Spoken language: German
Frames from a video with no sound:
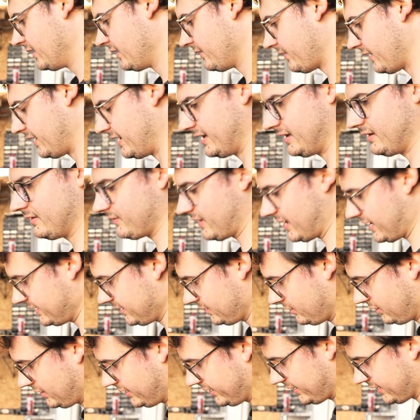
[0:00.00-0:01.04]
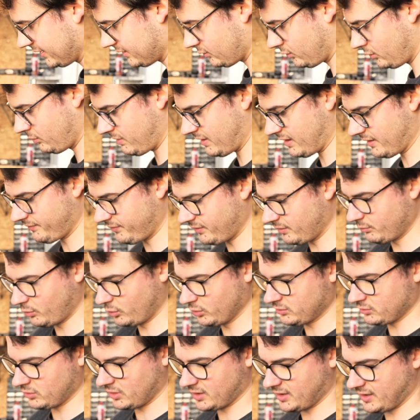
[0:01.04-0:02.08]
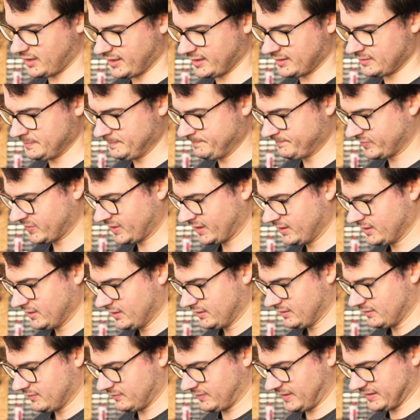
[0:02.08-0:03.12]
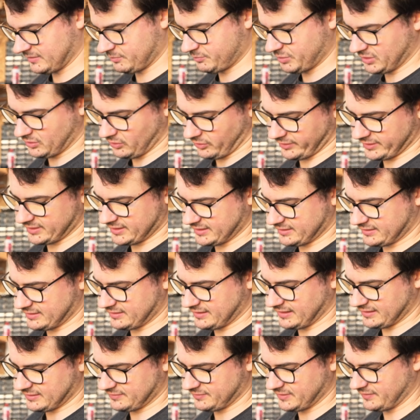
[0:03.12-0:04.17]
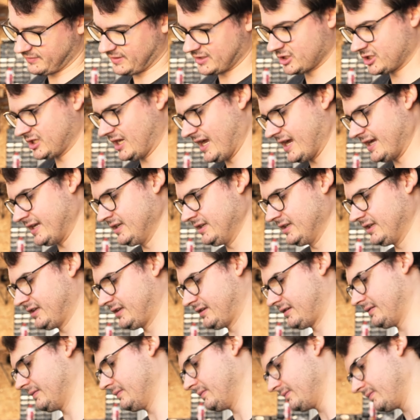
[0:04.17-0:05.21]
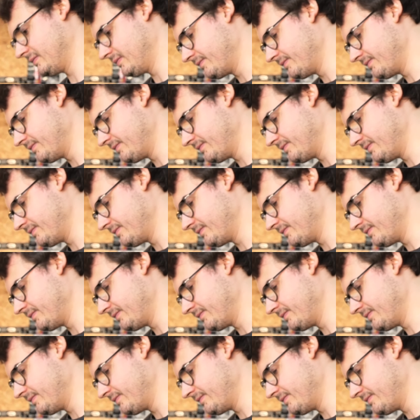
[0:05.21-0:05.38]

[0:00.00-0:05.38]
verlegen, weil die Hülle geht oberhalb vom Motor rein, was bedeutet, dass wir wahrscheinlich,